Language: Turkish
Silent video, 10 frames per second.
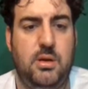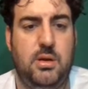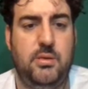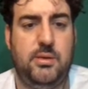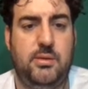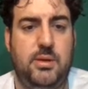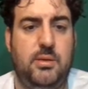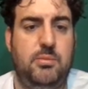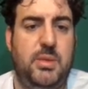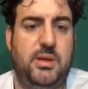Evet,
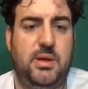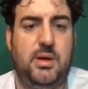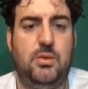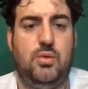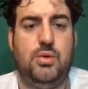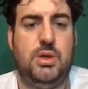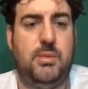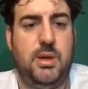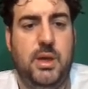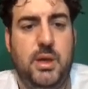Metehan Kocaman.
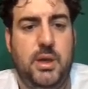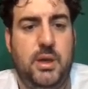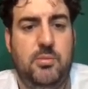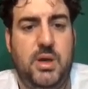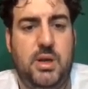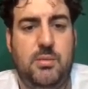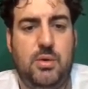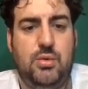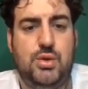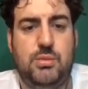E, merhaba
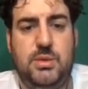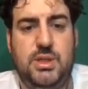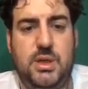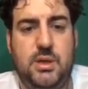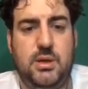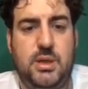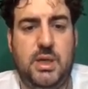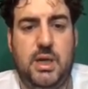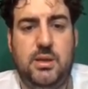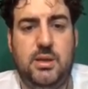kuşum dişi.
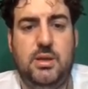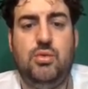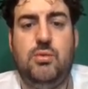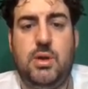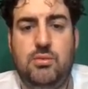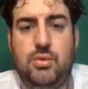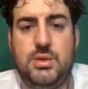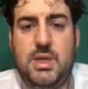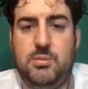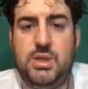Kendini duvara vurdu.
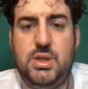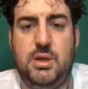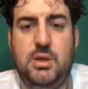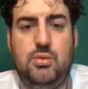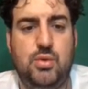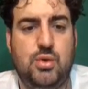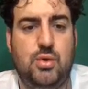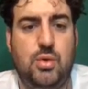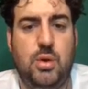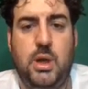Sert bir şekilde
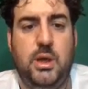düştü.